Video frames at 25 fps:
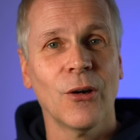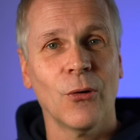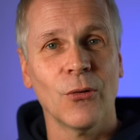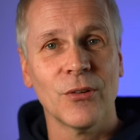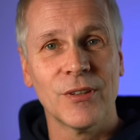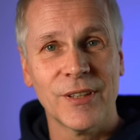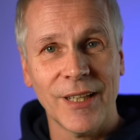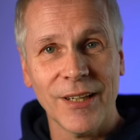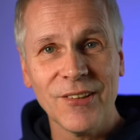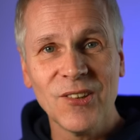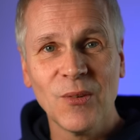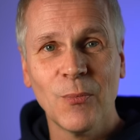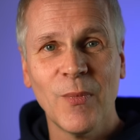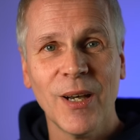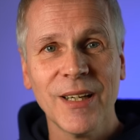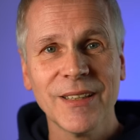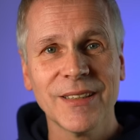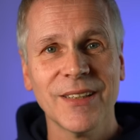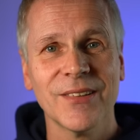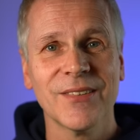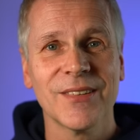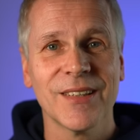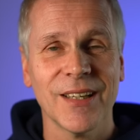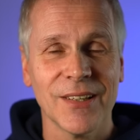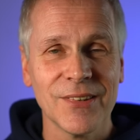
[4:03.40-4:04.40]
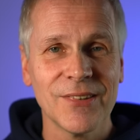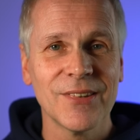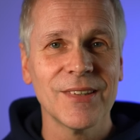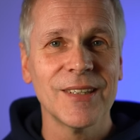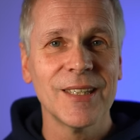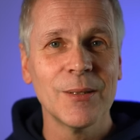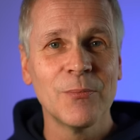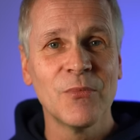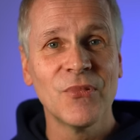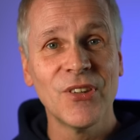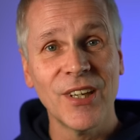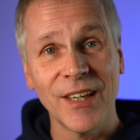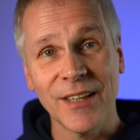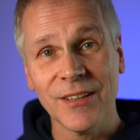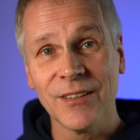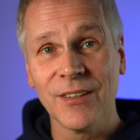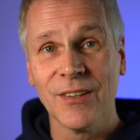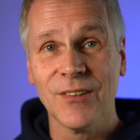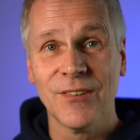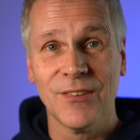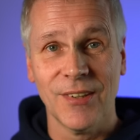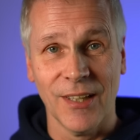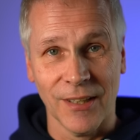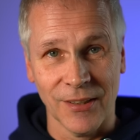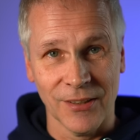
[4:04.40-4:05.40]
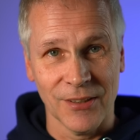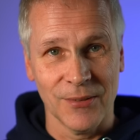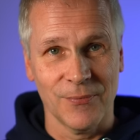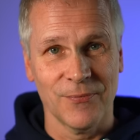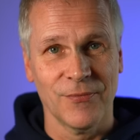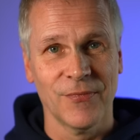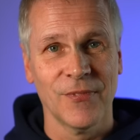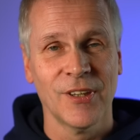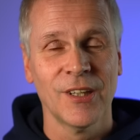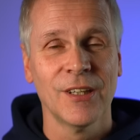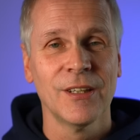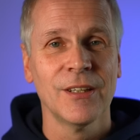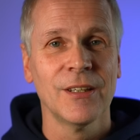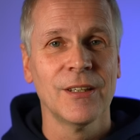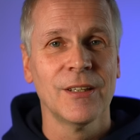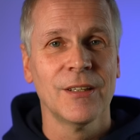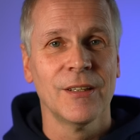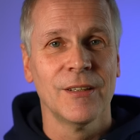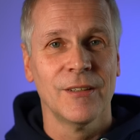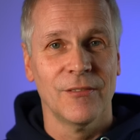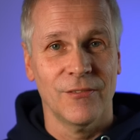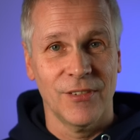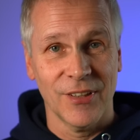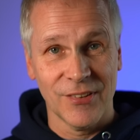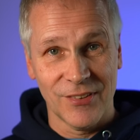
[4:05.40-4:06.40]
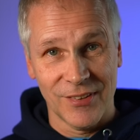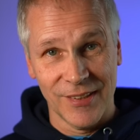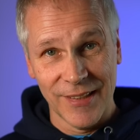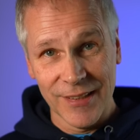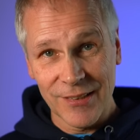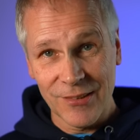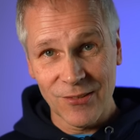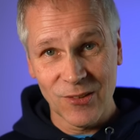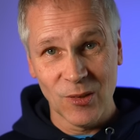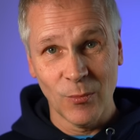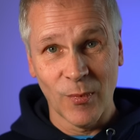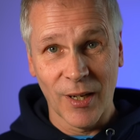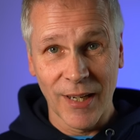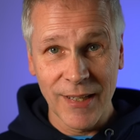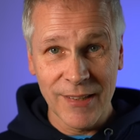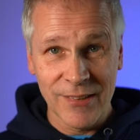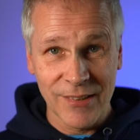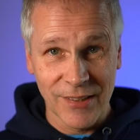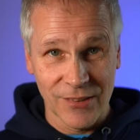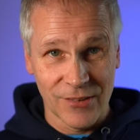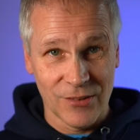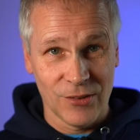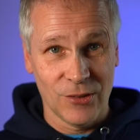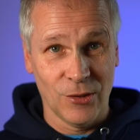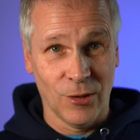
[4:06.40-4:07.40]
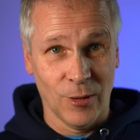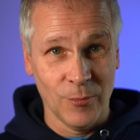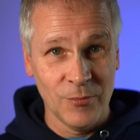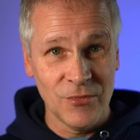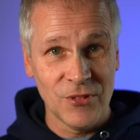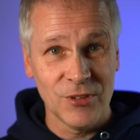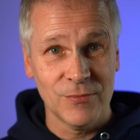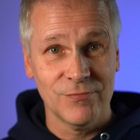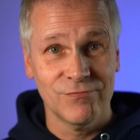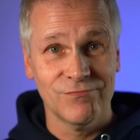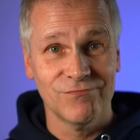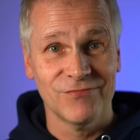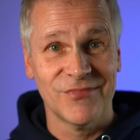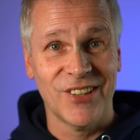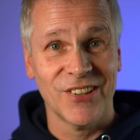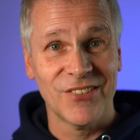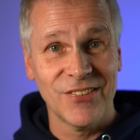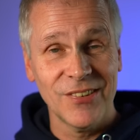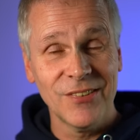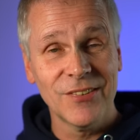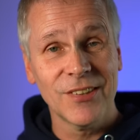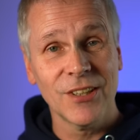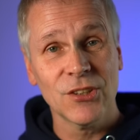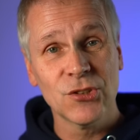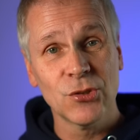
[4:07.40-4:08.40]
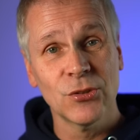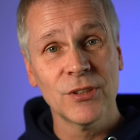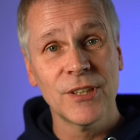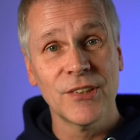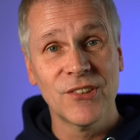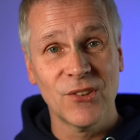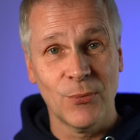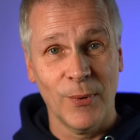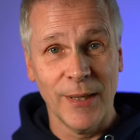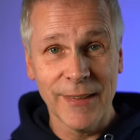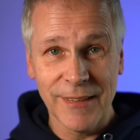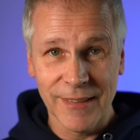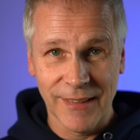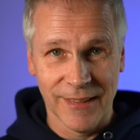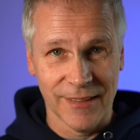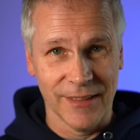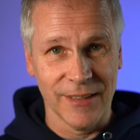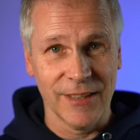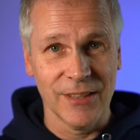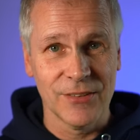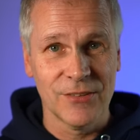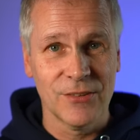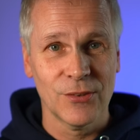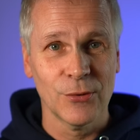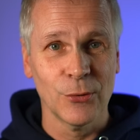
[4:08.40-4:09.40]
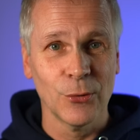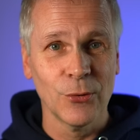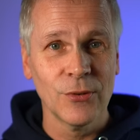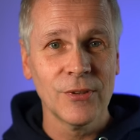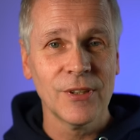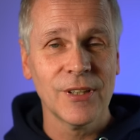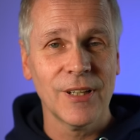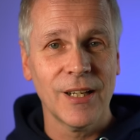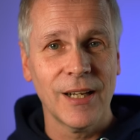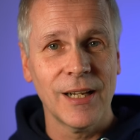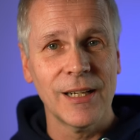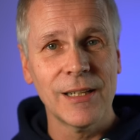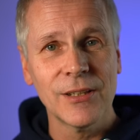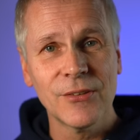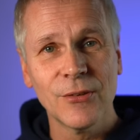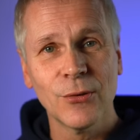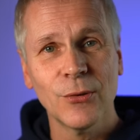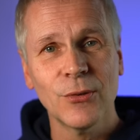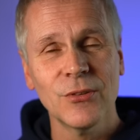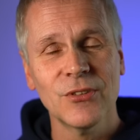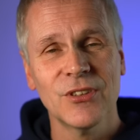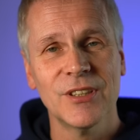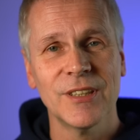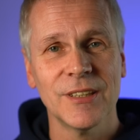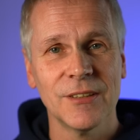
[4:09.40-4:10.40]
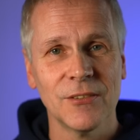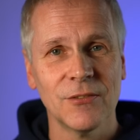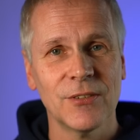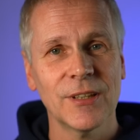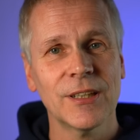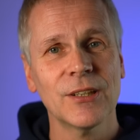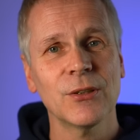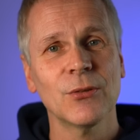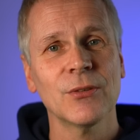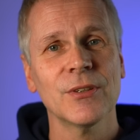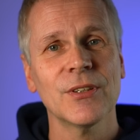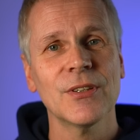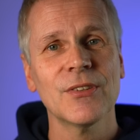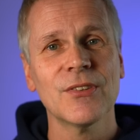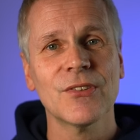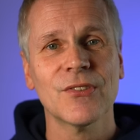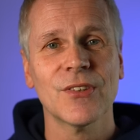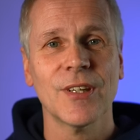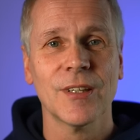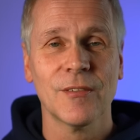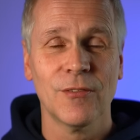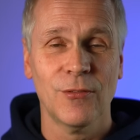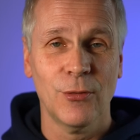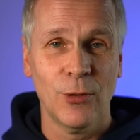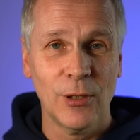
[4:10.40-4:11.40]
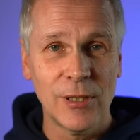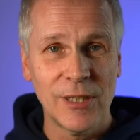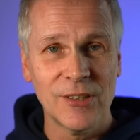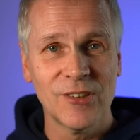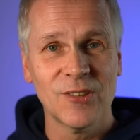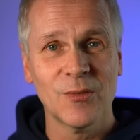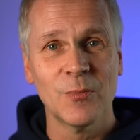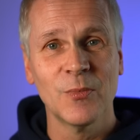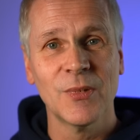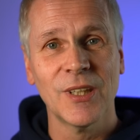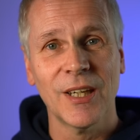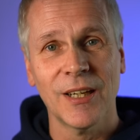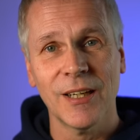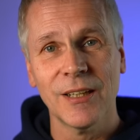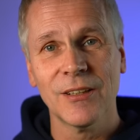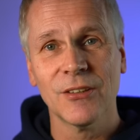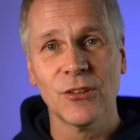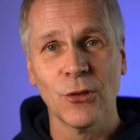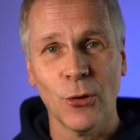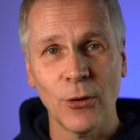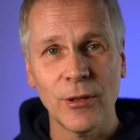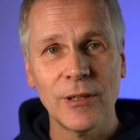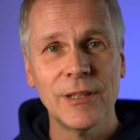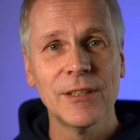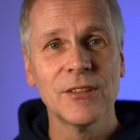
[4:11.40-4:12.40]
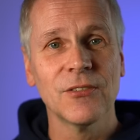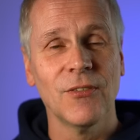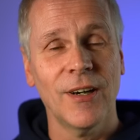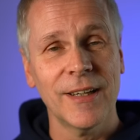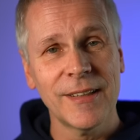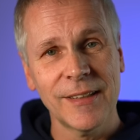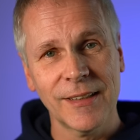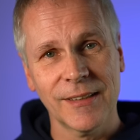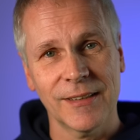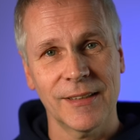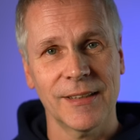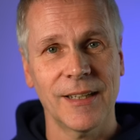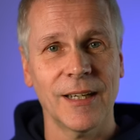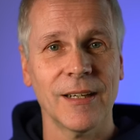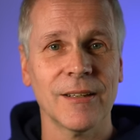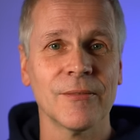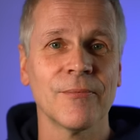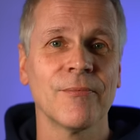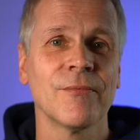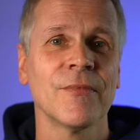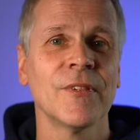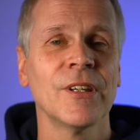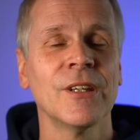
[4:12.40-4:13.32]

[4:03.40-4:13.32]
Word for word: und das macht das Ganze eben sehr interessant. Was jetzt zum Einsatz kommt, das ist ja schon die zweite Generation, also die Entwicklung ist seit vorletztem Jahr deutlich weitergegangen.